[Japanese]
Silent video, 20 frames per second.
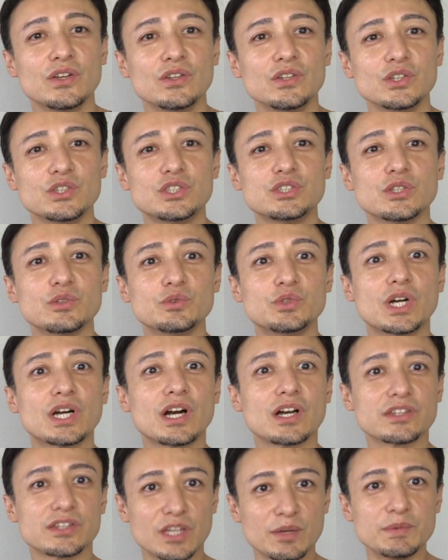いや、実は裏
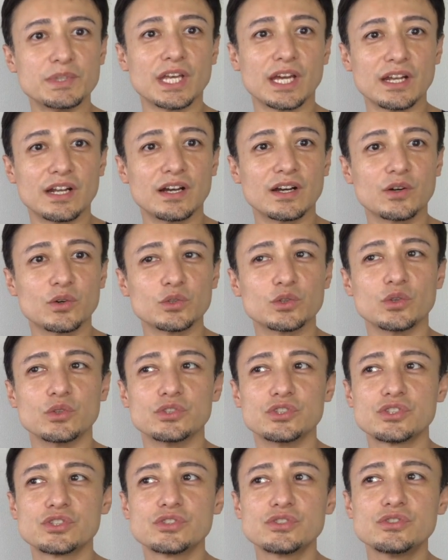があったみたいなことを
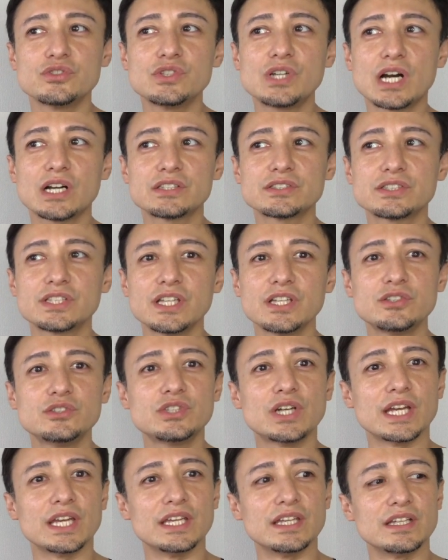中学生ぐ
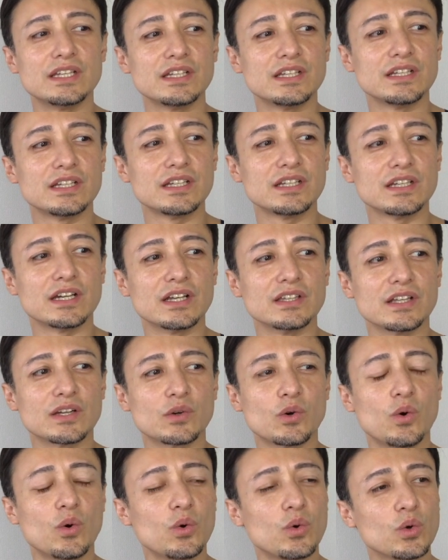らいかな、
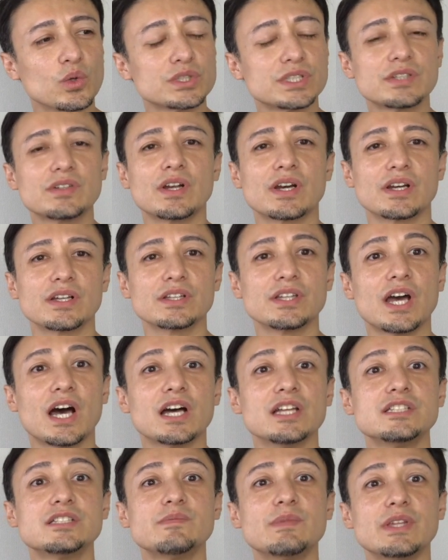高校生ぐらいからね、で
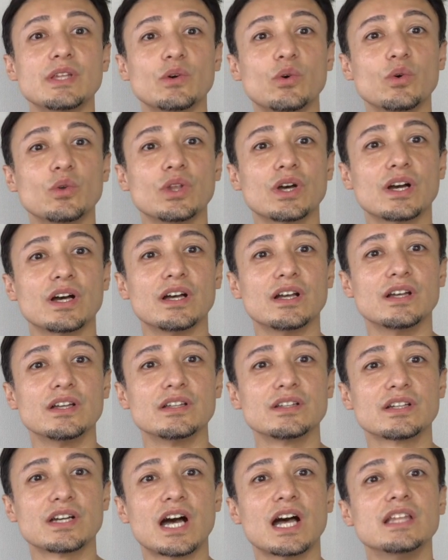初めてこうなんか
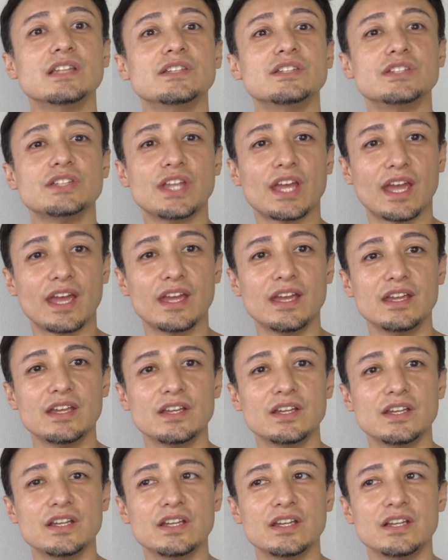感じて、
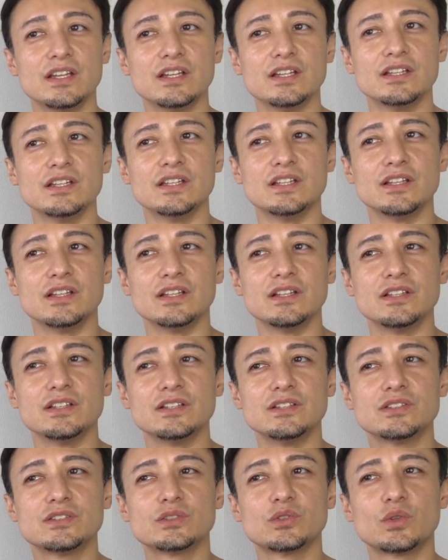
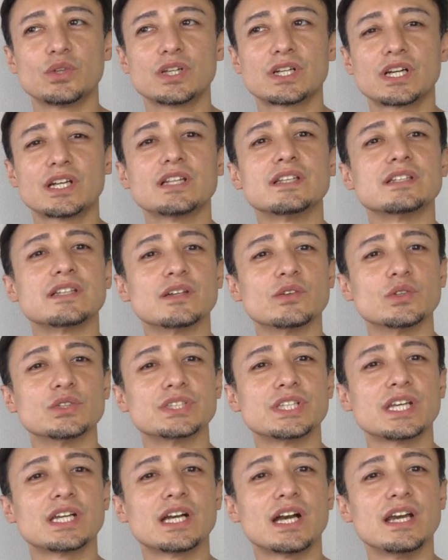それからですかね、
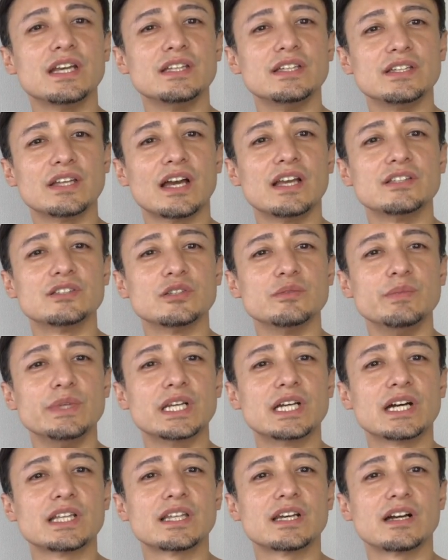世界に対する
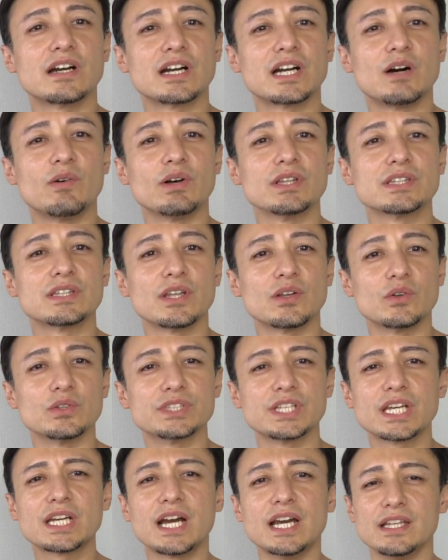見方が変わったの。
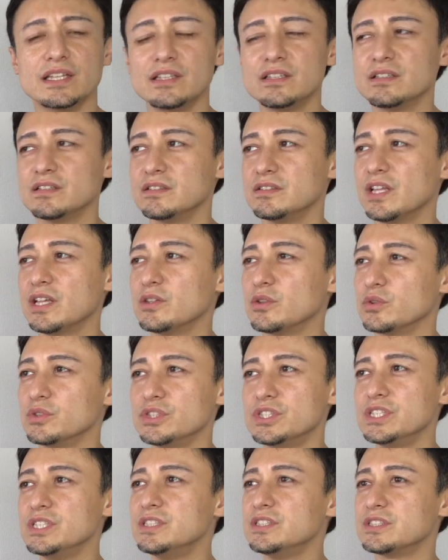世界、なんで
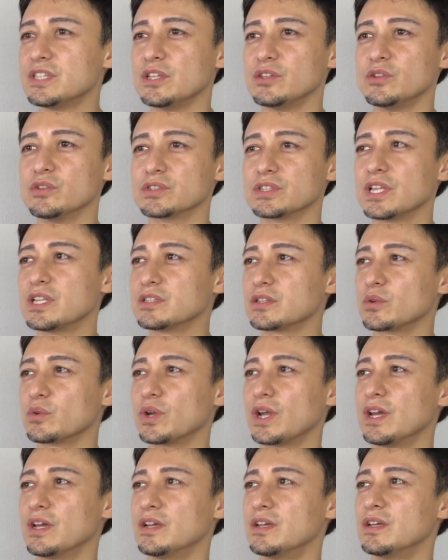人生っていうんですか、なんですかこ
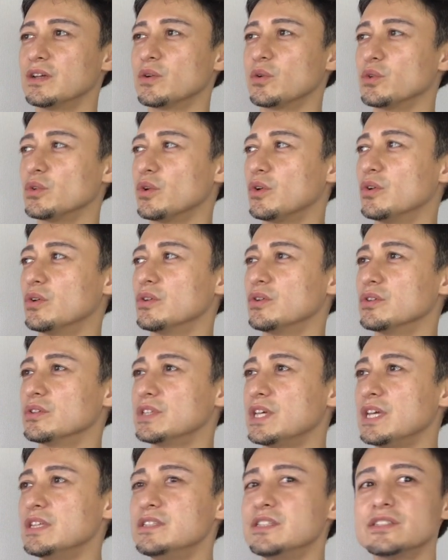れ、この
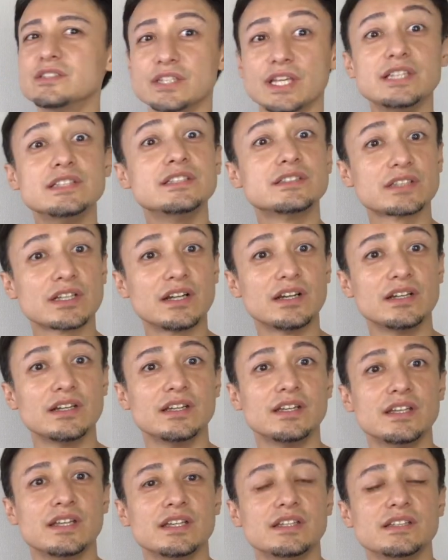現実かな、
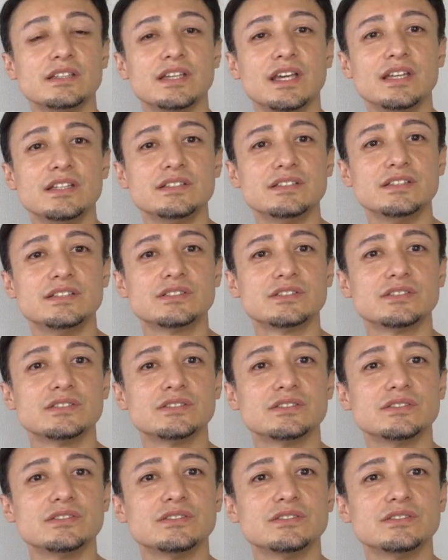現実